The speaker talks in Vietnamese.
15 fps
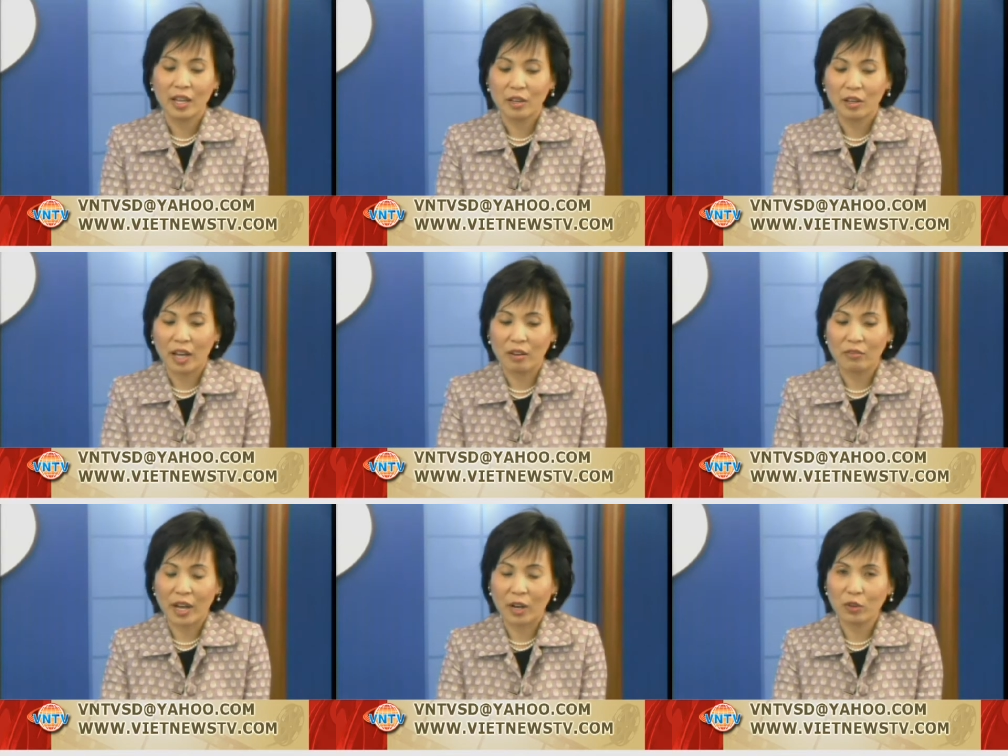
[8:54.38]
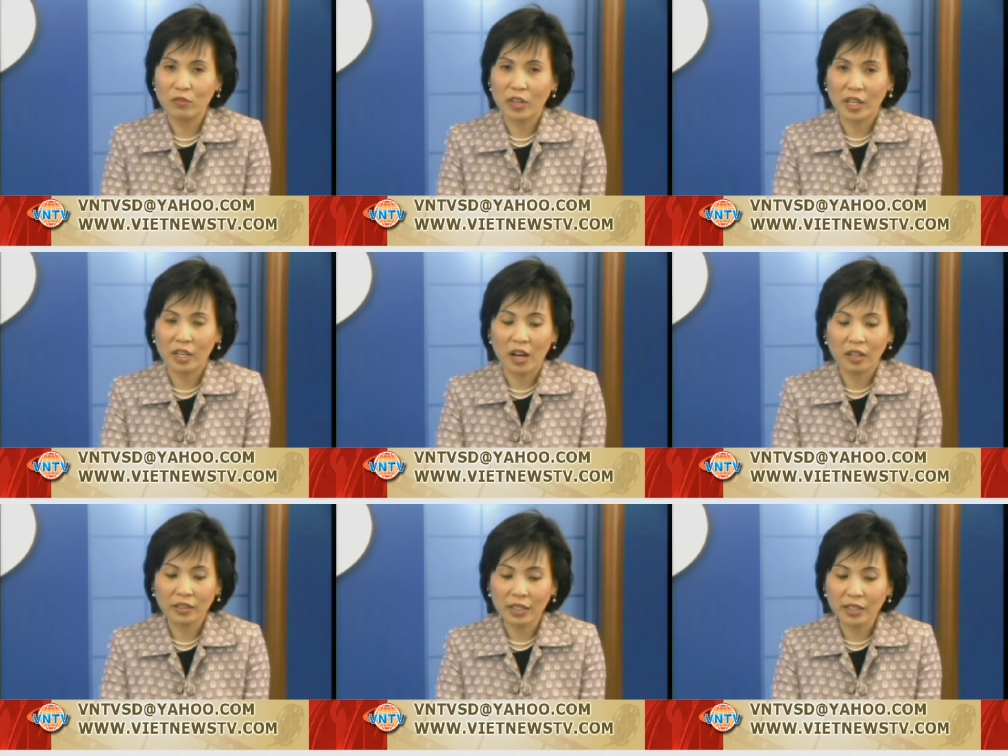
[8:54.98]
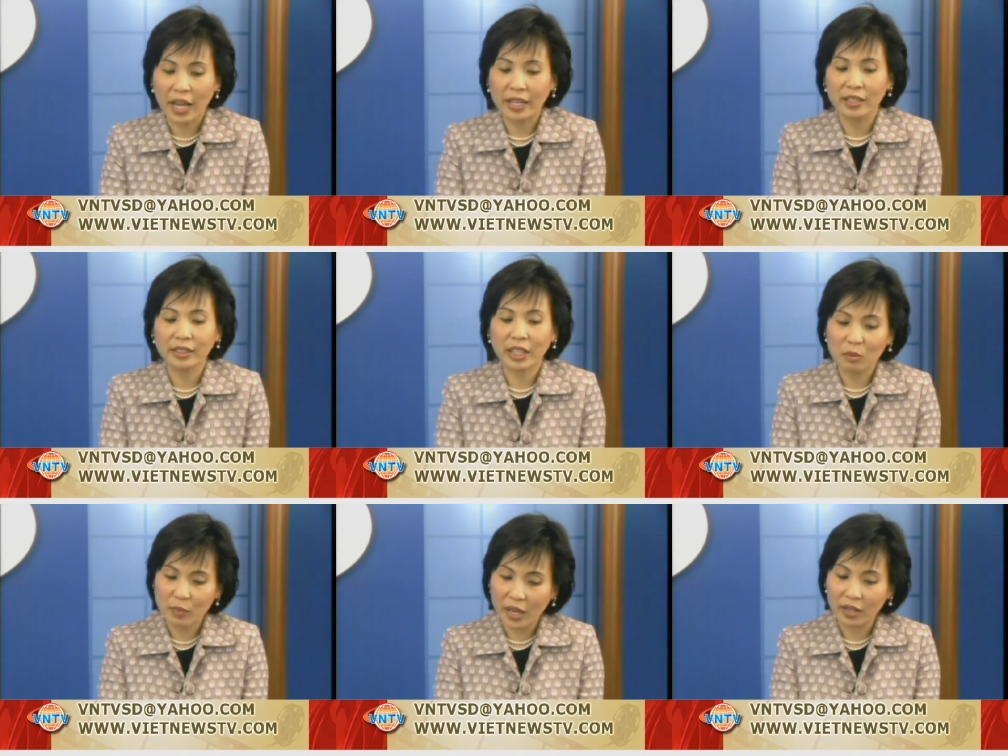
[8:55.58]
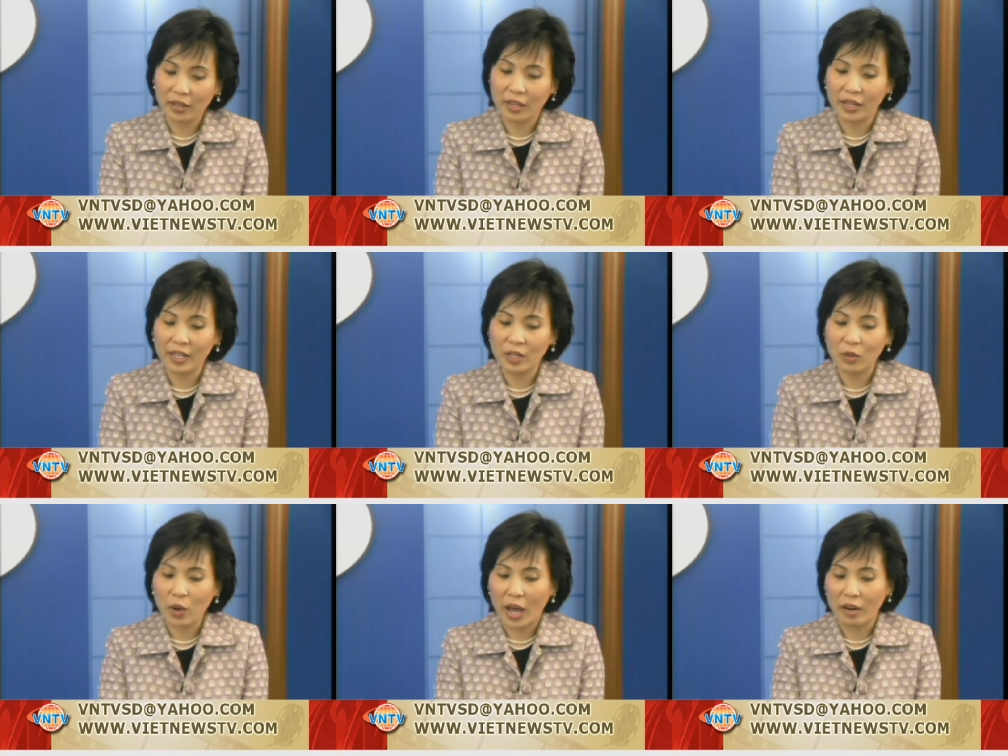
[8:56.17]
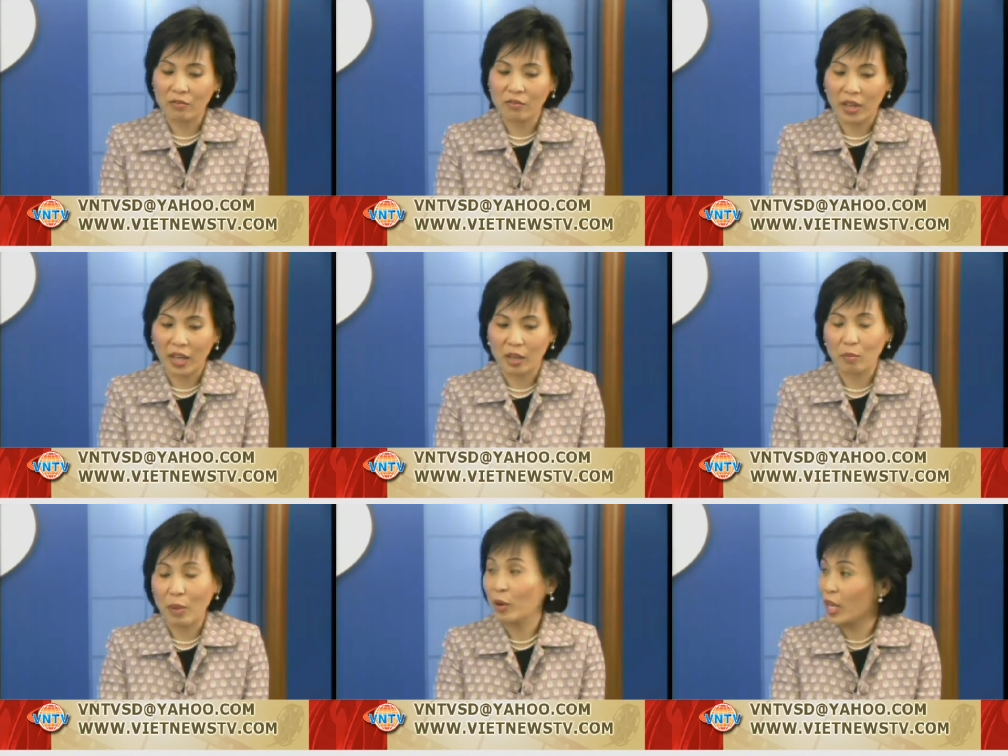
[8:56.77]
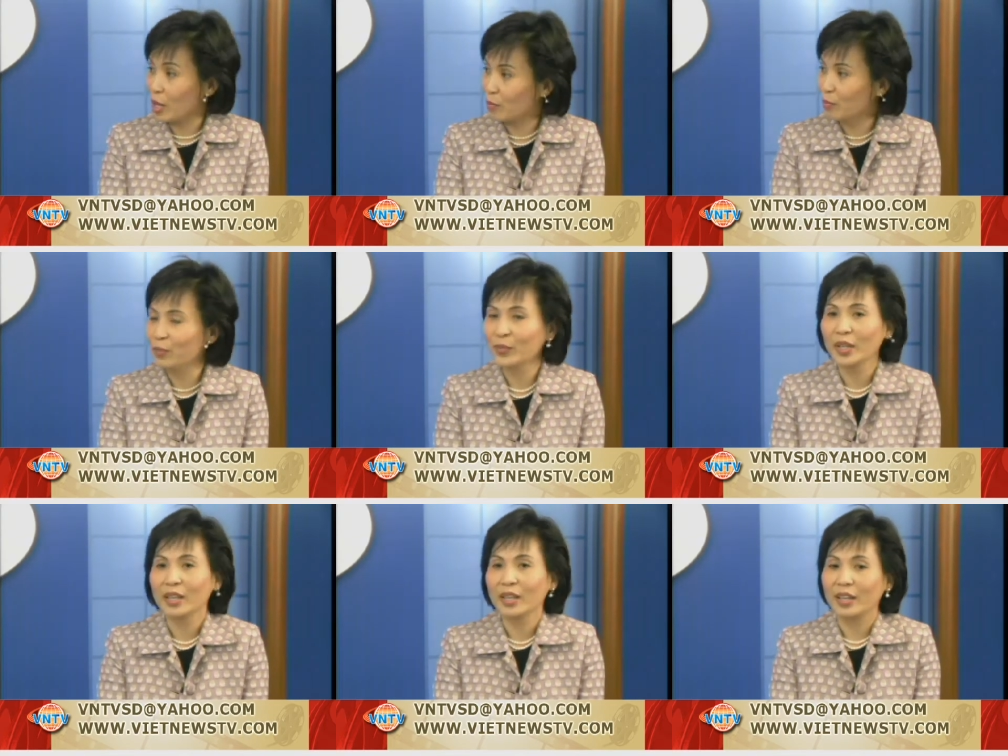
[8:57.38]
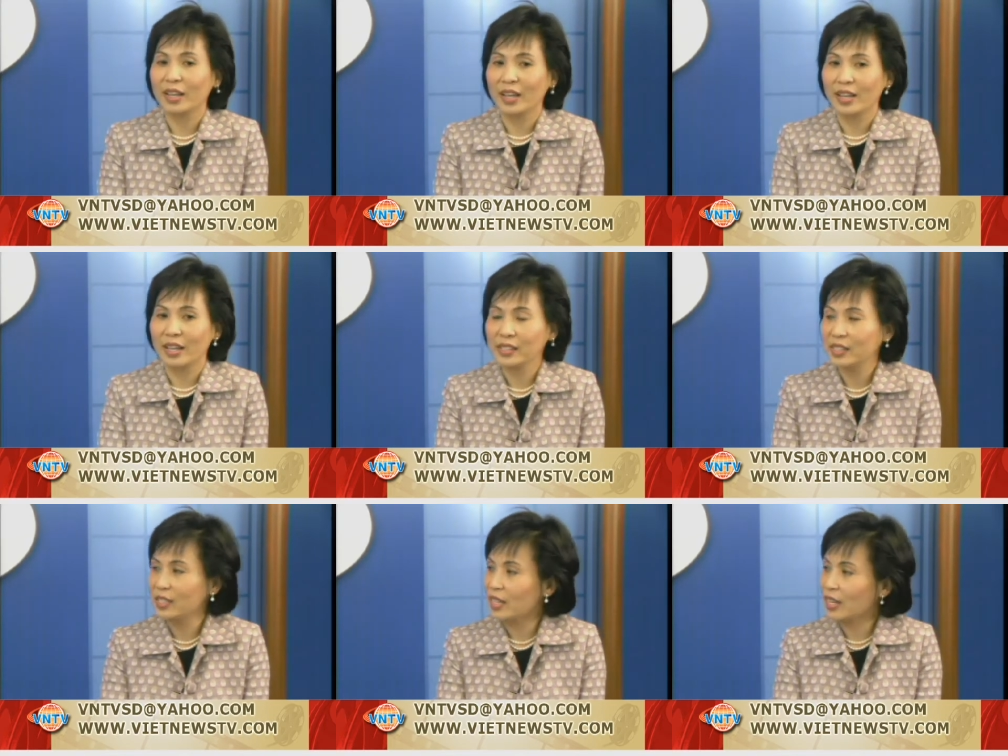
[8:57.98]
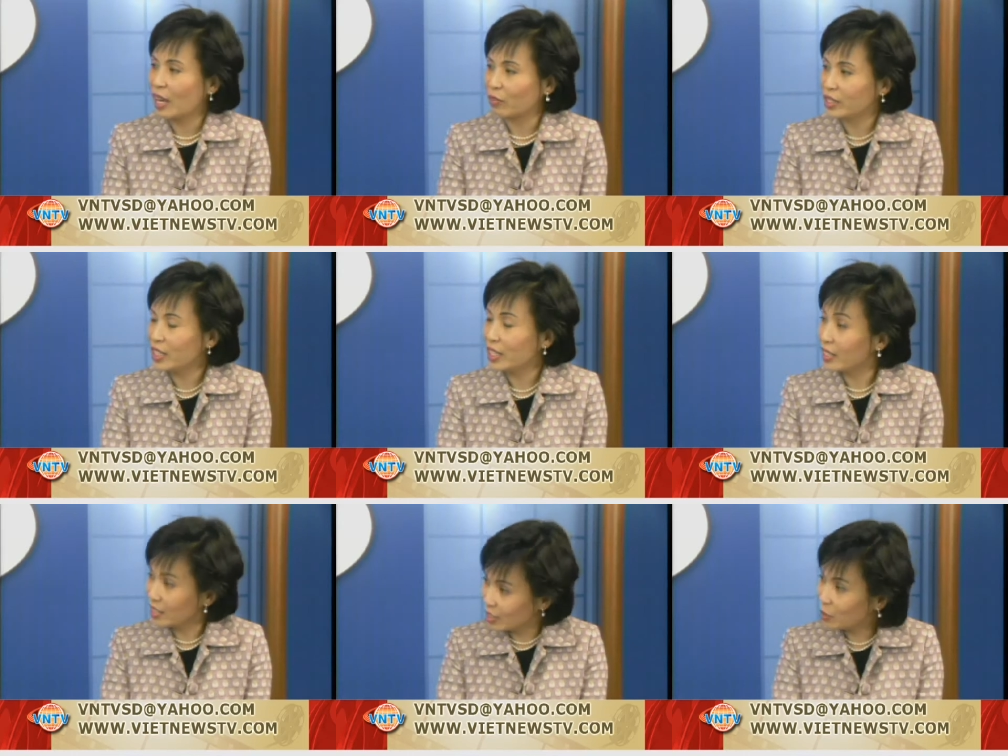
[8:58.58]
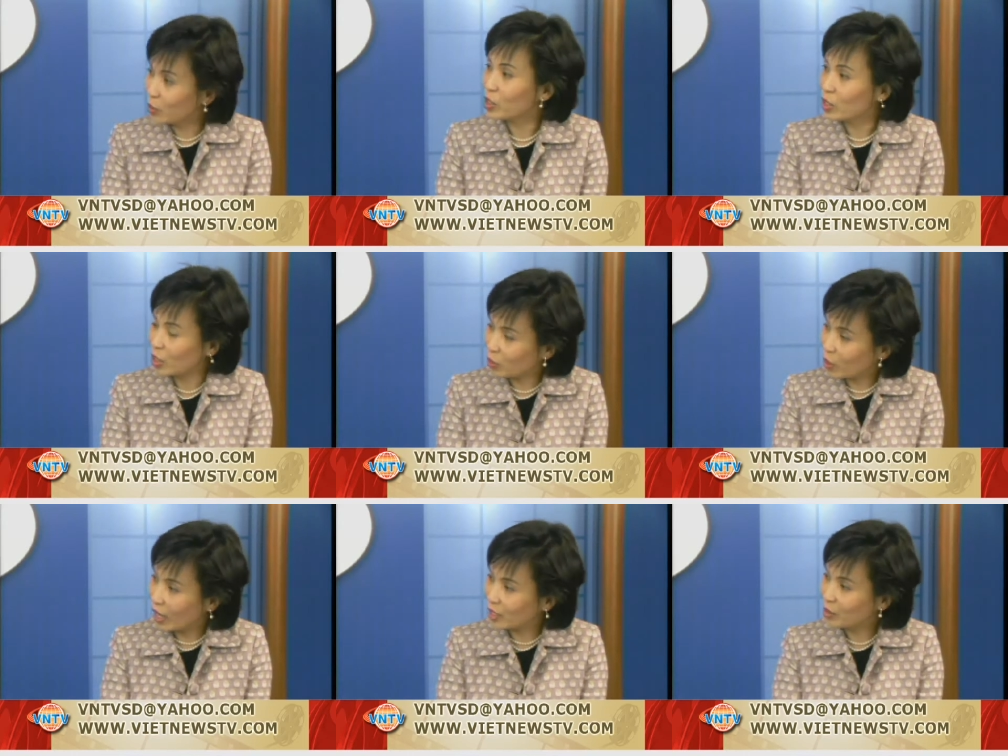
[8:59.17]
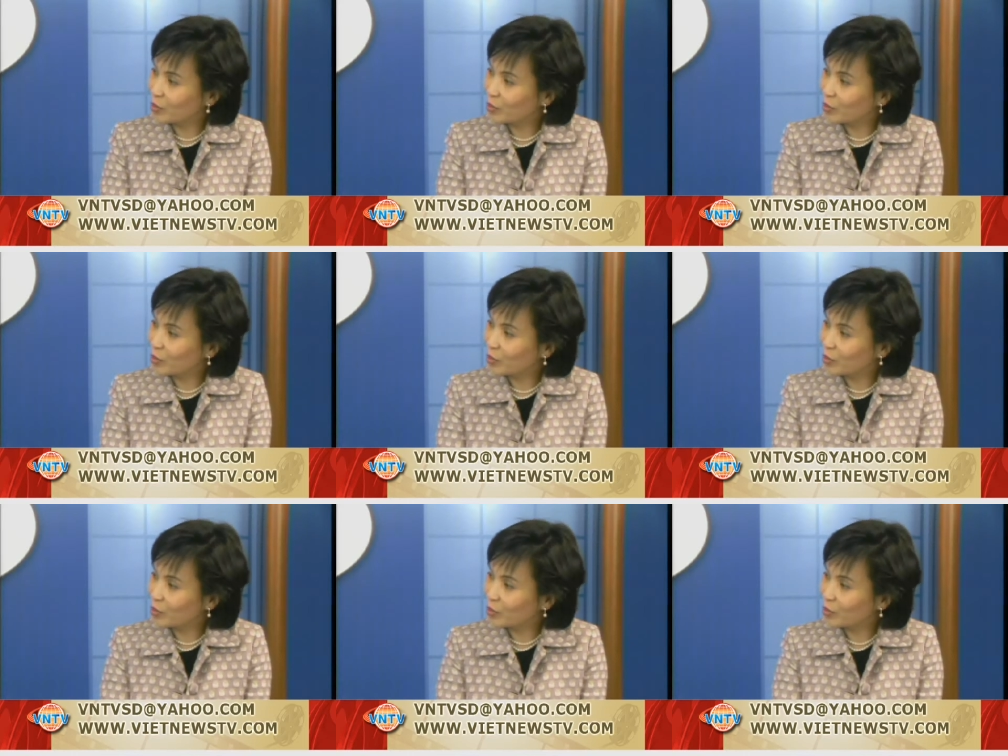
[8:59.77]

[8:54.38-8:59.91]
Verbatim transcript: à, và quý vị có tất cả những thắc mắc à, liên quan về bảo hiểm à, xin liên lạc với chị Ánh Hương qua số điện thoại